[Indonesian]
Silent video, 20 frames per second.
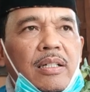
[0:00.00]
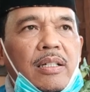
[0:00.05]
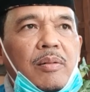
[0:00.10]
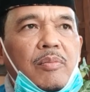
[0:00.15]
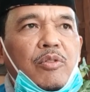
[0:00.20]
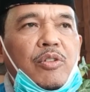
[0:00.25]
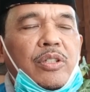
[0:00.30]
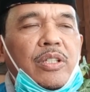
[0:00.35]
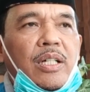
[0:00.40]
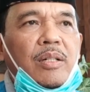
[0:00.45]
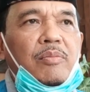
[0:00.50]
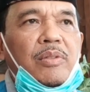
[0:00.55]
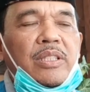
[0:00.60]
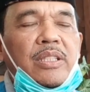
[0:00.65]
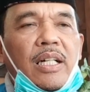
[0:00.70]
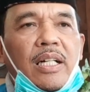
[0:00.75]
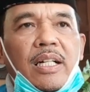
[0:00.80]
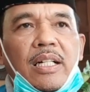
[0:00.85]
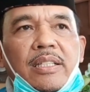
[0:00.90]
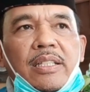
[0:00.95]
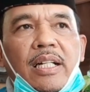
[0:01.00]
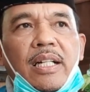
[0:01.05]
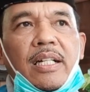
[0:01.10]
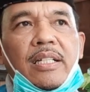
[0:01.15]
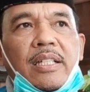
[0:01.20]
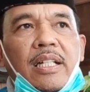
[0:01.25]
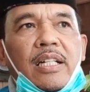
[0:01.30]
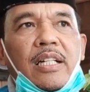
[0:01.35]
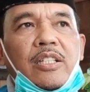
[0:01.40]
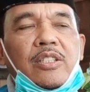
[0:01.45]
kemudian menjaga jarak
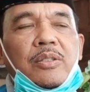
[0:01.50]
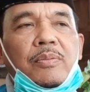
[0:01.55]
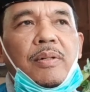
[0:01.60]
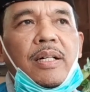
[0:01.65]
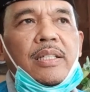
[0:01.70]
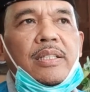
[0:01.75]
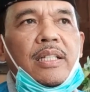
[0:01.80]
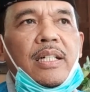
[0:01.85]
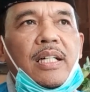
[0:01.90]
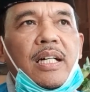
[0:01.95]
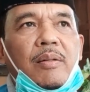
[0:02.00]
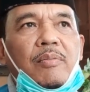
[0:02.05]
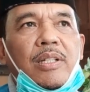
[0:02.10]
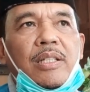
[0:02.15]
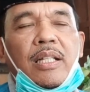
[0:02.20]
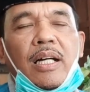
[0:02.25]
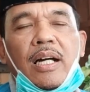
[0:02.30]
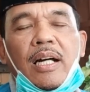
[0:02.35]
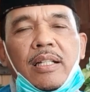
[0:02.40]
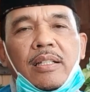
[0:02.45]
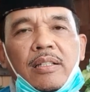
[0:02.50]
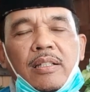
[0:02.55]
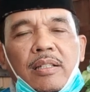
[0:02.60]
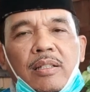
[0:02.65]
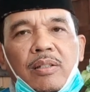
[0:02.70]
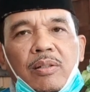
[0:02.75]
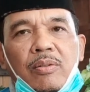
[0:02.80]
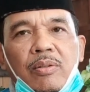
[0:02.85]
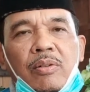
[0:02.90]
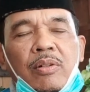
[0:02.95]
dan lain sebagainya kami taat
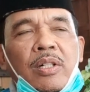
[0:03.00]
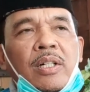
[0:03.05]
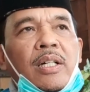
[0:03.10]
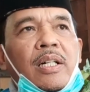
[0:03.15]
itu